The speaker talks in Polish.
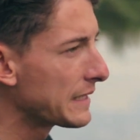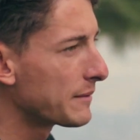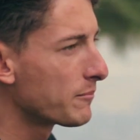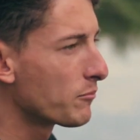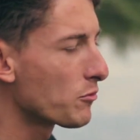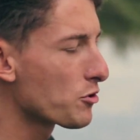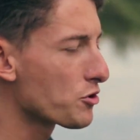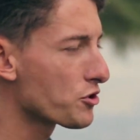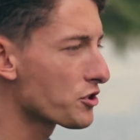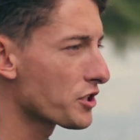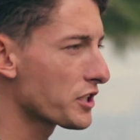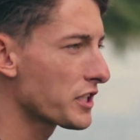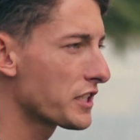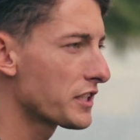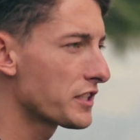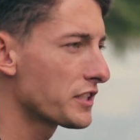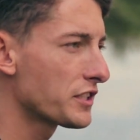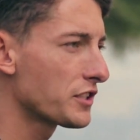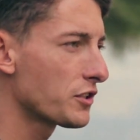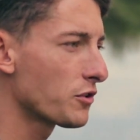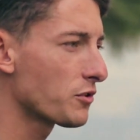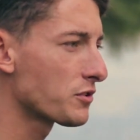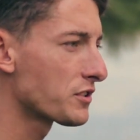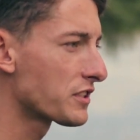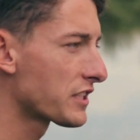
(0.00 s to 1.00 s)
Można
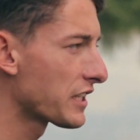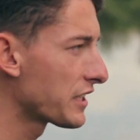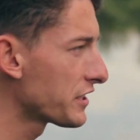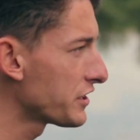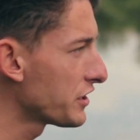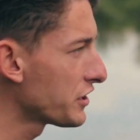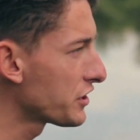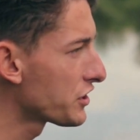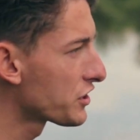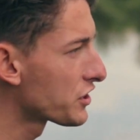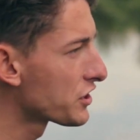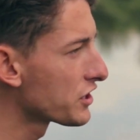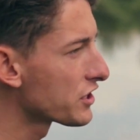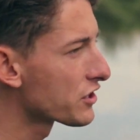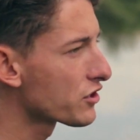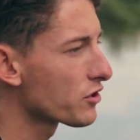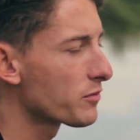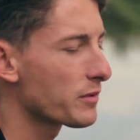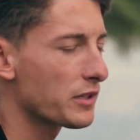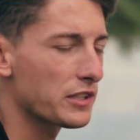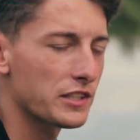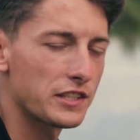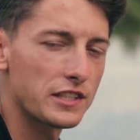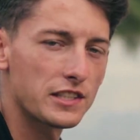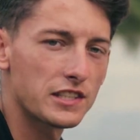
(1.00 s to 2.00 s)
jedynie ocenić, czy
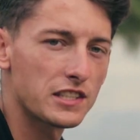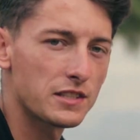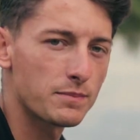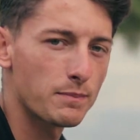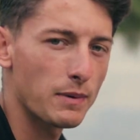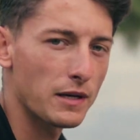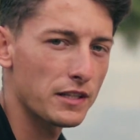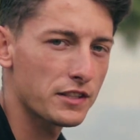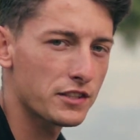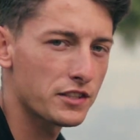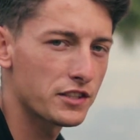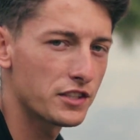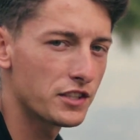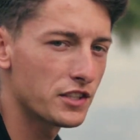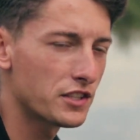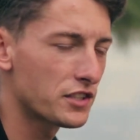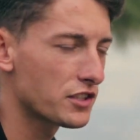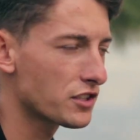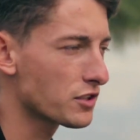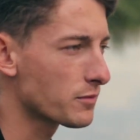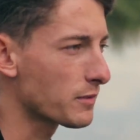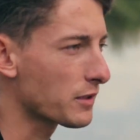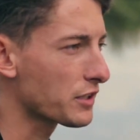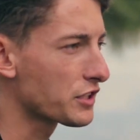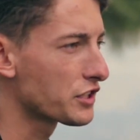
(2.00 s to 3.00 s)
są jakieś spadki,
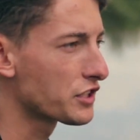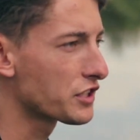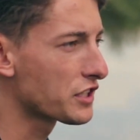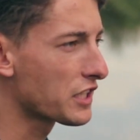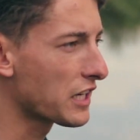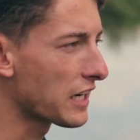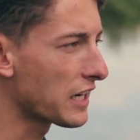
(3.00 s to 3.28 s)
czy są jakieś